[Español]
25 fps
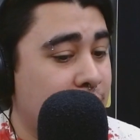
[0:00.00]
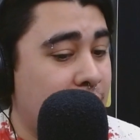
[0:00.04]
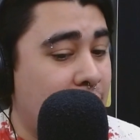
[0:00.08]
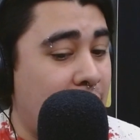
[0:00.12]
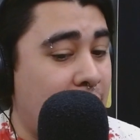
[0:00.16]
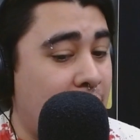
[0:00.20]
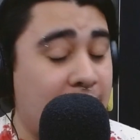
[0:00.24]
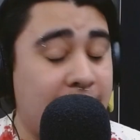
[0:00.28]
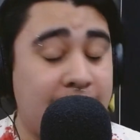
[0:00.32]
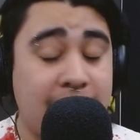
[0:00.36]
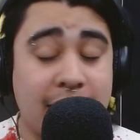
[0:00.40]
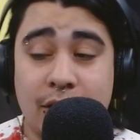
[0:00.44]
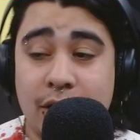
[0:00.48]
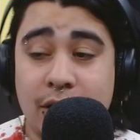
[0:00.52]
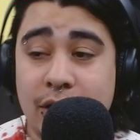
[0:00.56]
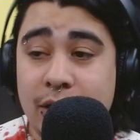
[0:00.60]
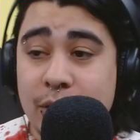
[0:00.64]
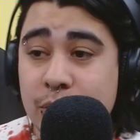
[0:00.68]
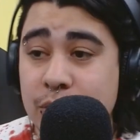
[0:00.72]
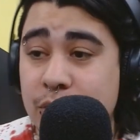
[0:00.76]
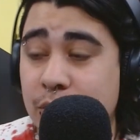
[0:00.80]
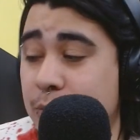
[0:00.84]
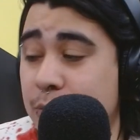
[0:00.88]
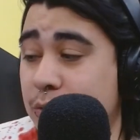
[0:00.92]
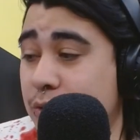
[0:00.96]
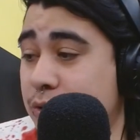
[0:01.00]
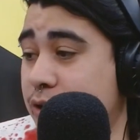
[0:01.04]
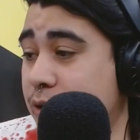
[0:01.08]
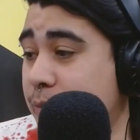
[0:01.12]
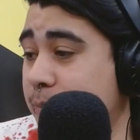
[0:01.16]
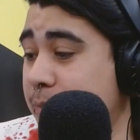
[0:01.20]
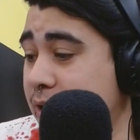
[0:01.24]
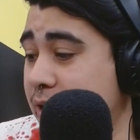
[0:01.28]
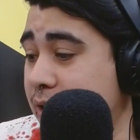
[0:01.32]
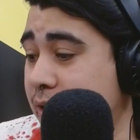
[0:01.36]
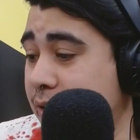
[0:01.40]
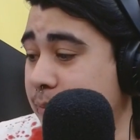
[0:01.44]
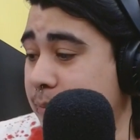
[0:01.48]
al negro le gustó mucho
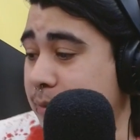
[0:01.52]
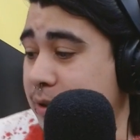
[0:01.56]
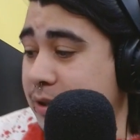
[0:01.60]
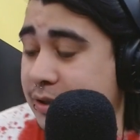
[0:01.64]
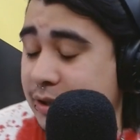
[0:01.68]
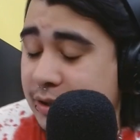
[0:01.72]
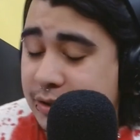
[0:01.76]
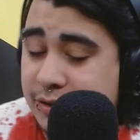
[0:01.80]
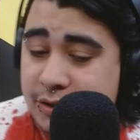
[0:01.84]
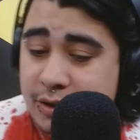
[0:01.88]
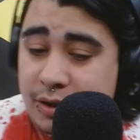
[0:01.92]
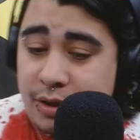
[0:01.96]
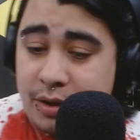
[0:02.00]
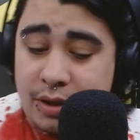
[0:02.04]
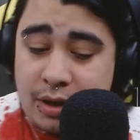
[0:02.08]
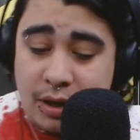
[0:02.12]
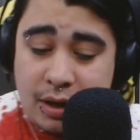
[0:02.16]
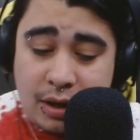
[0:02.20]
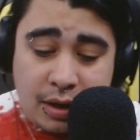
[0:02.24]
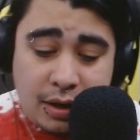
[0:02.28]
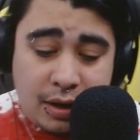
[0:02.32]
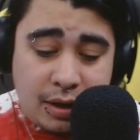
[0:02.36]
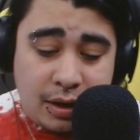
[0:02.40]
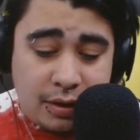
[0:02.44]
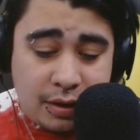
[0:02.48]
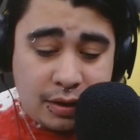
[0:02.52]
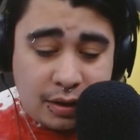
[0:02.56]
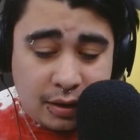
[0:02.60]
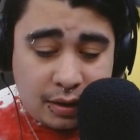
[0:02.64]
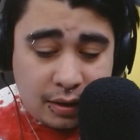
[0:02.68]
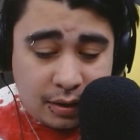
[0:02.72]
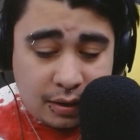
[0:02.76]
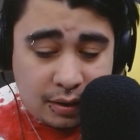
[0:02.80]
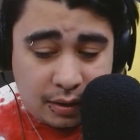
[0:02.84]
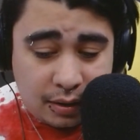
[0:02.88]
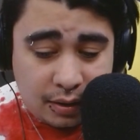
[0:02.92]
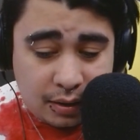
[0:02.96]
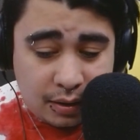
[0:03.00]
mi, sección de,
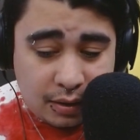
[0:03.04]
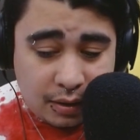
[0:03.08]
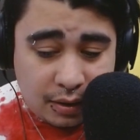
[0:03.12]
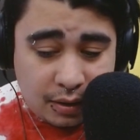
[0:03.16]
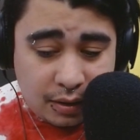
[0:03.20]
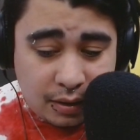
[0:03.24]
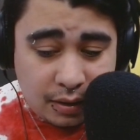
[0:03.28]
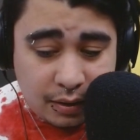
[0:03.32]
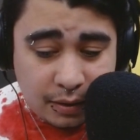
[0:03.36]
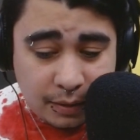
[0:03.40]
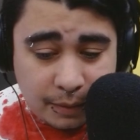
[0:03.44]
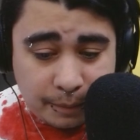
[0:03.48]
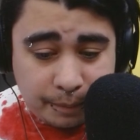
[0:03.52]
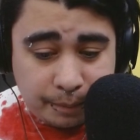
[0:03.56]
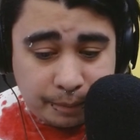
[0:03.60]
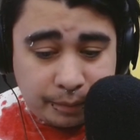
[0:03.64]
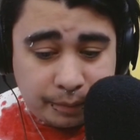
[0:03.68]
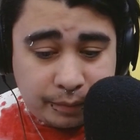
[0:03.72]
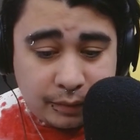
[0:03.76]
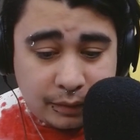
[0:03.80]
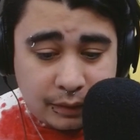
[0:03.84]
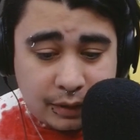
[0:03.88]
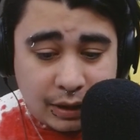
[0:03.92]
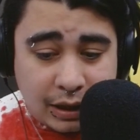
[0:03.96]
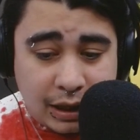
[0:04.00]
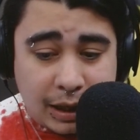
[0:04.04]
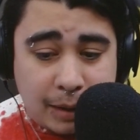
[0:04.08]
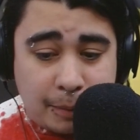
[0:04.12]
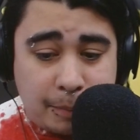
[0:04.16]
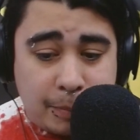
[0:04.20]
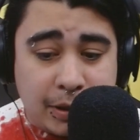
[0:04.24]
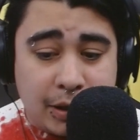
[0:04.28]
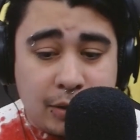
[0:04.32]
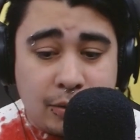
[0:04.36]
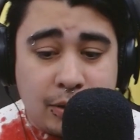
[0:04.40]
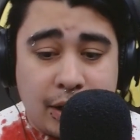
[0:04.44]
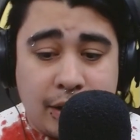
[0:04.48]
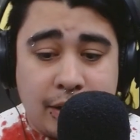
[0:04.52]
de, de, las
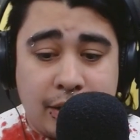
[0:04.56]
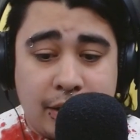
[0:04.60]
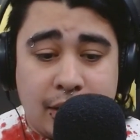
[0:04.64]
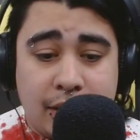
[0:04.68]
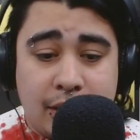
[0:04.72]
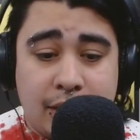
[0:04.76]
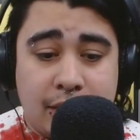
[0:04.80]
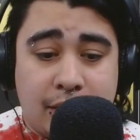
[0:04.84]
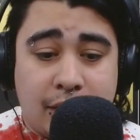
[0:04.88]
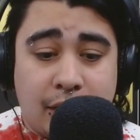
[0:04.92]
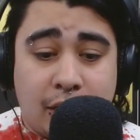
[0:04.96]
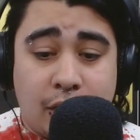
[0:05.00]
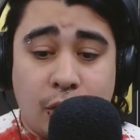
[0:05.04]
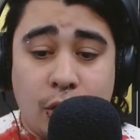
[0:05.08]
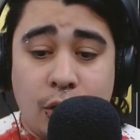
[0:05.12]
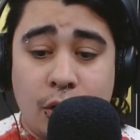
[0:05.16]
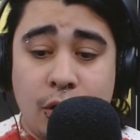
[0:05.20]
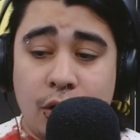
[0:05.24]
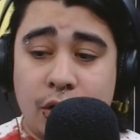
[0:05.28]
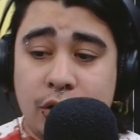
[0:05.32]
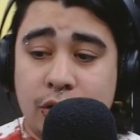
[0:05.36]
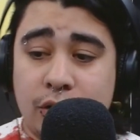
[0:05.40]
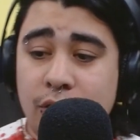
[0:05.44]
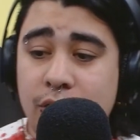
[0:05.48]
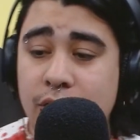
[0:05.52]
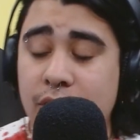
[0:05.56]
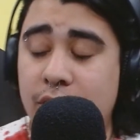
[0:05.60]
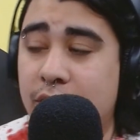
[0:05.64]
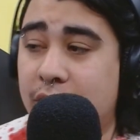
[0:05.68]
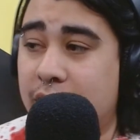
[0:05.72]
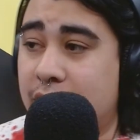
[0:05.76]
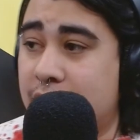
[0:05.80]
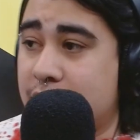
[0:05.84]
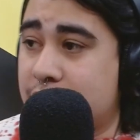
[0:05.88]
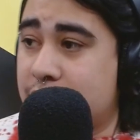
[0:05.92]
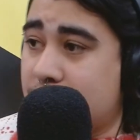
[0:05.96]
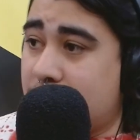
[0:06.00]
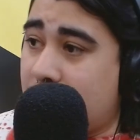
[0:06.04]
películas de terror, todo lo
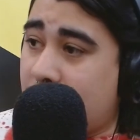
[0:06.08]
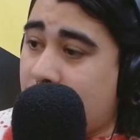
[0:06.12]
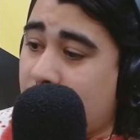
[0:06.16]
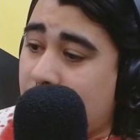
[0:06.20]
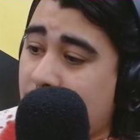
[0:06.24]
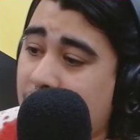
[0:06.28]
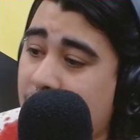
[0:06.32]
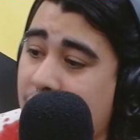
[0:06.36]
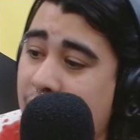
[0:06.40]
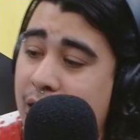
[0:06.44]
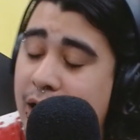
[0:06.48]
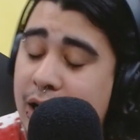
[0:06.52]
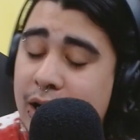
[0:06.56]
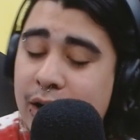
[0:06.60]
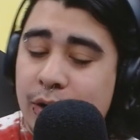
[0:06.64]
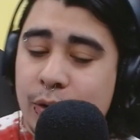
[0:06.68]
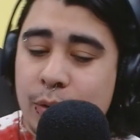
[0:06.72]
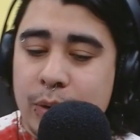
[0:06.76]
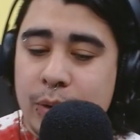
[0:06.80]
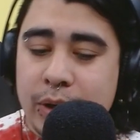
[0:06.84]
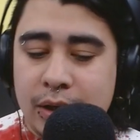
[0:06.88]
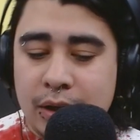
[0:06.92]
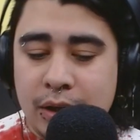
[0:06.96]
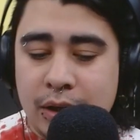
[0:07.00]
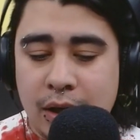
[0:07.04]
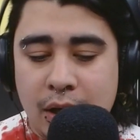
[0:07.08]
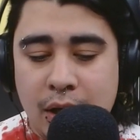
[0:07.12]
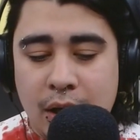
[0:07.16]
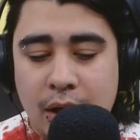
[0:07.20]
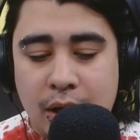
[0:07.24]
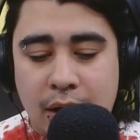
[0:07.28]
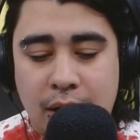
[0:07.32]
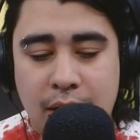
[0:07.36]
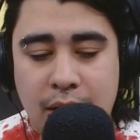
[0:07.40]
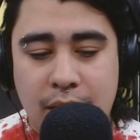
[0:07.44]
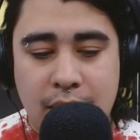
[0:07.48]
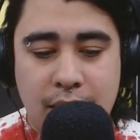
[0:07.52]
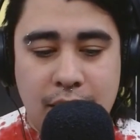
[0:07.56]
relacionado a Halloween. Eh,
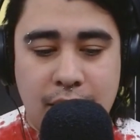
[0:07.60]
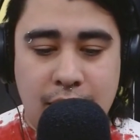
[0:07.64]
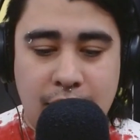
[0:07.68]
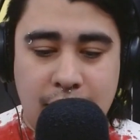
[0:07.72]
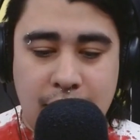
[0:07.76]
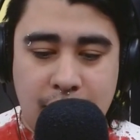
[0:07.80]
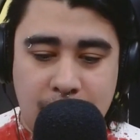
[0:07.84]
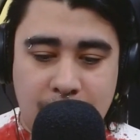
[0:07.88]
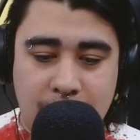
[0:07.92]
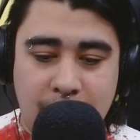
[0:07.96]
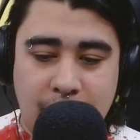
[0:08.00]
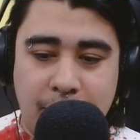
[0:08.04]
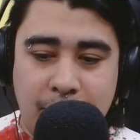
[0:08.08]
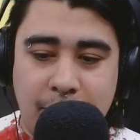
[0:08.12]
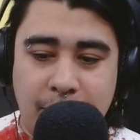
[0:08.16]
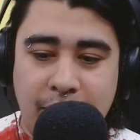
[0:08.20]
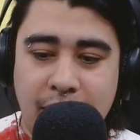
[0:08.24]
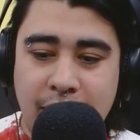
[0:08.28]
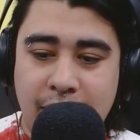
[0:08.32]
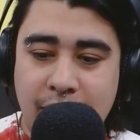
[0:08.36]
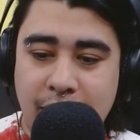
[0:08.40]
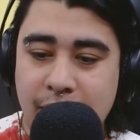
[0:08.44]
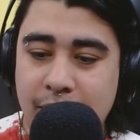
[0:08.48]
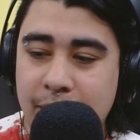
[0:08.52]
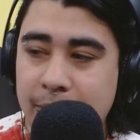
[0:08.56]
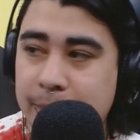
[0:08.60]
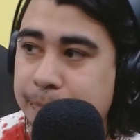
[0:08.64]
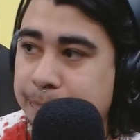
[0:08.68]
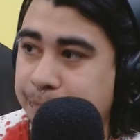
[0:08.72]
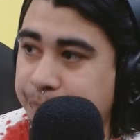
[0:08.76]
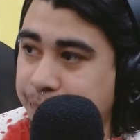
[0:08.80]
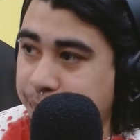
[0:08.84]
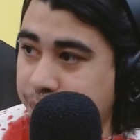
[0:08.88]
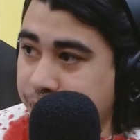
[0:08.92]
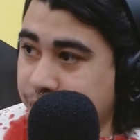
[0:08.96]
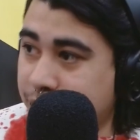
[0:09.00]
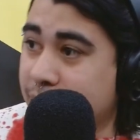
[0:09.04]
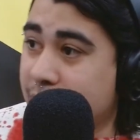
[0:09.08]
la
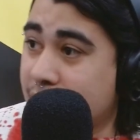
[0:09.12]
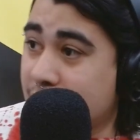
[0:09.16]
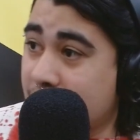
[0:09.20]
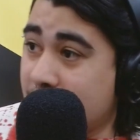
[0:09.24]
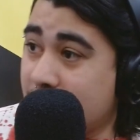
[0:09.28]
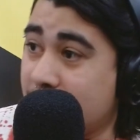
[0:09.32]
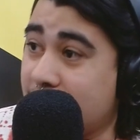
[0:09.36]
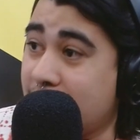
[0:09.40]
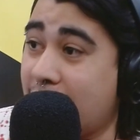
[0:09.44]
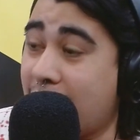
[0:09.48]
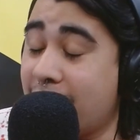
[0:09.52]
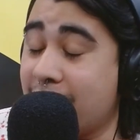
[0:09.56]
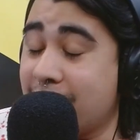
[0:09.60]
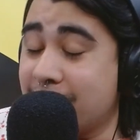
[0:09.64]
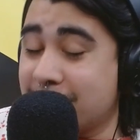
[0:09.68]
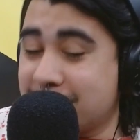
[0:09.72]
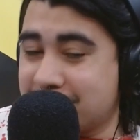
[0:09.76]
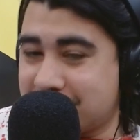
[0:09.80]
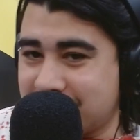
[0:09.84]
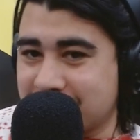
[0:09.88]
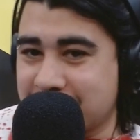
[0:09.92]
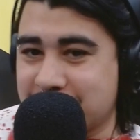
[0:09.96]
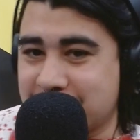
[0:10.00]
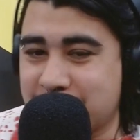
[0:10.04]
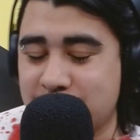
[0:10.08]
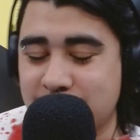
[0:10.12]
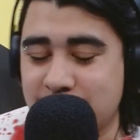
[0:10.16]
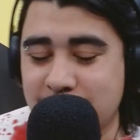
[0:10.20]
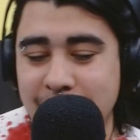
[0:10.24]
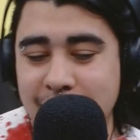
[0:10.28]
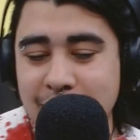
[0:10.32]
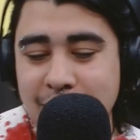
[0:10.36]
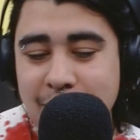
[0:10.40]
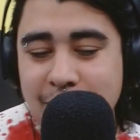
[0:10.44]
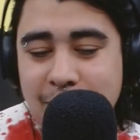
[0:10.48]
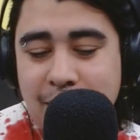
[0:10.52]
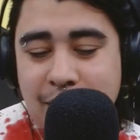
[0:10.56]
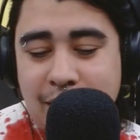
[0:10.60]
ex sección. La ex
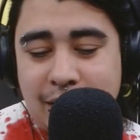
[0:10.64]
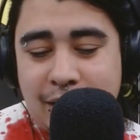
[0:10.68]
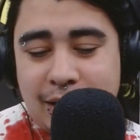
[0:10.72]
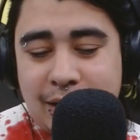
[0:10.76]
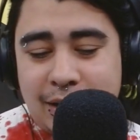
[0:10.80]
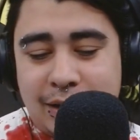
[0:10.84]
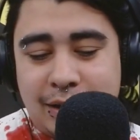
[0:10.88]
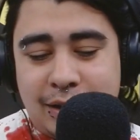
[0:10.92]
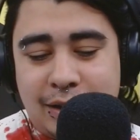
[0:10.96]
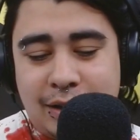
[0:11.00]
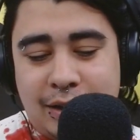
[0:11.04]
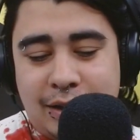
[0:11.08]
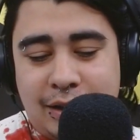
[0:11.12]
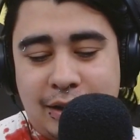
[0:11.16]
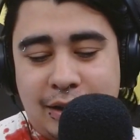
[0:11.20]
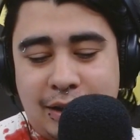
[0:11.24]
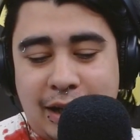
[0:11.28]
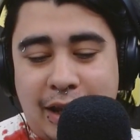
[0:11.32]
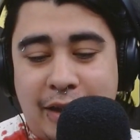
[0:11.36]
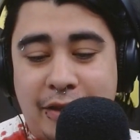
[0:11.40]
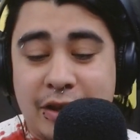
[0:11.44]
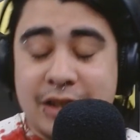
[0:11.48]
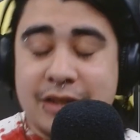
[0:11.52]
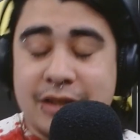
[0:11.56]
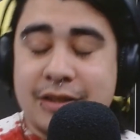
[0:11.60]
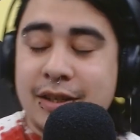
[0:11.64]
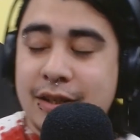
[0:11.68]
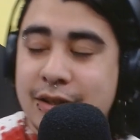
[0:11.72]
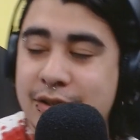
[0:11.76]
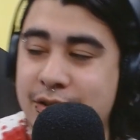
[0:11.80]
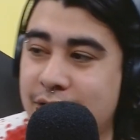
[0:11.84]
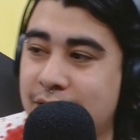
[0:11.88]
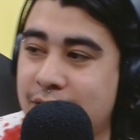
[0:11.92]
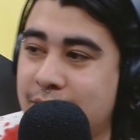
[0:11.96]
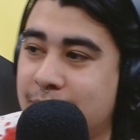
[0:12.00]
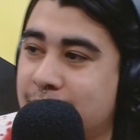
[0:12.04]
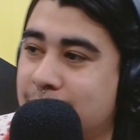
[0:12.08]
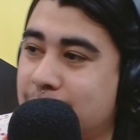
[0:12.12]
sección, la verdad, eh, la
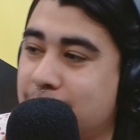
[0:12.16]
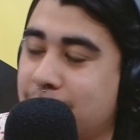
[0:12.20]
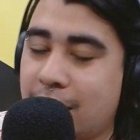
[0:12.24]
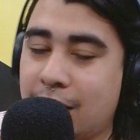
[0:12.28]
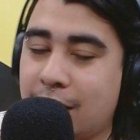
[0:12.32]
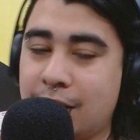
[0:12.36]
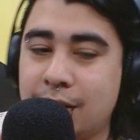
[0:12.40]
disección. De,